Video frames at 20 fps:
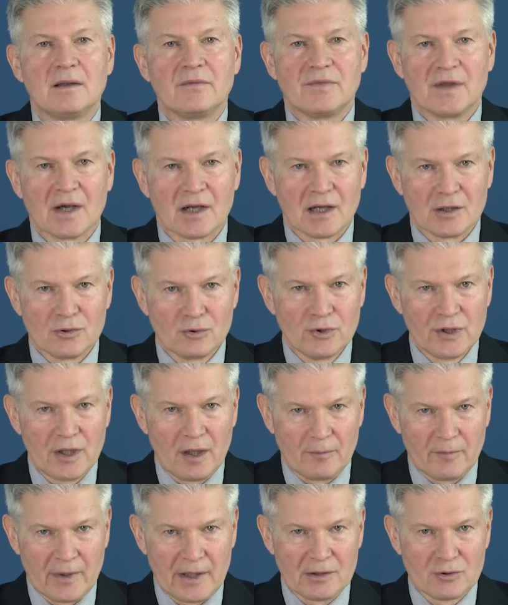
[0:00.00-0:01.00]

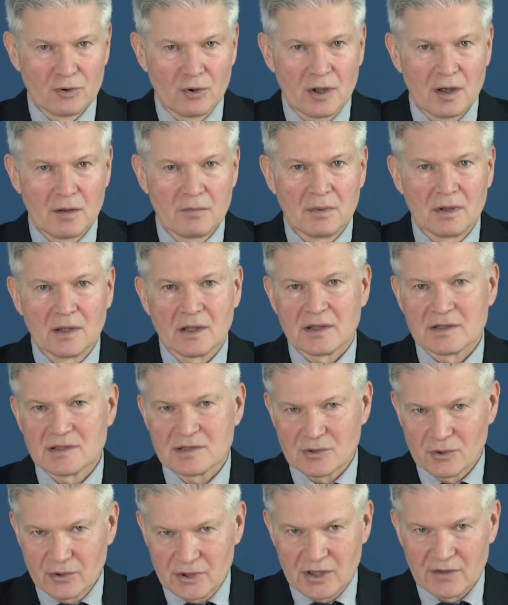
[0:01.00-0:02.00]
Накануне, по итогам
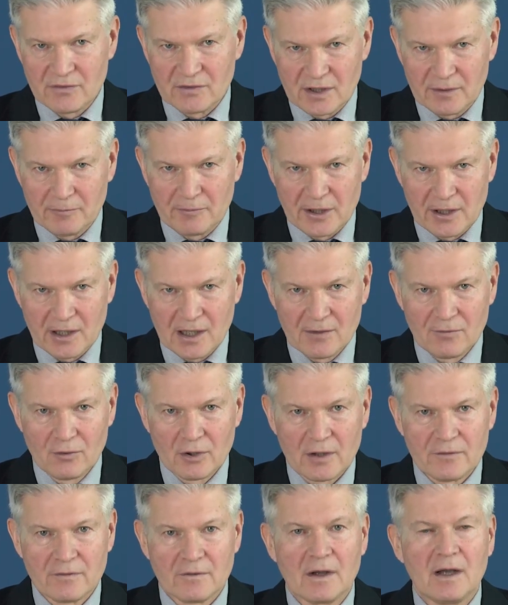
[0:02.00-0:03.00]
конструктивных
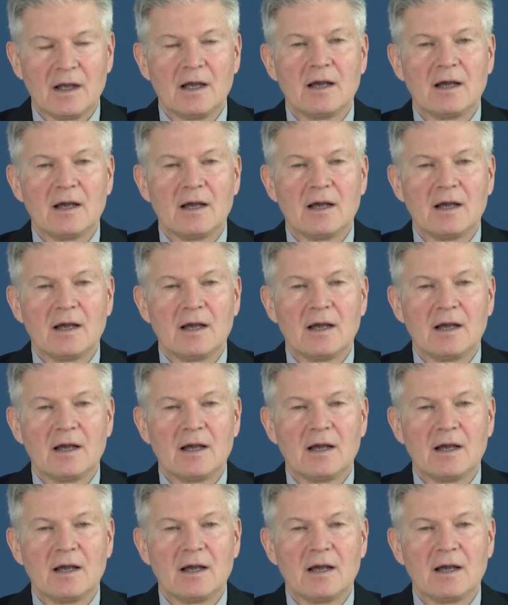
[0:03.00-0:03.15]
переговоров,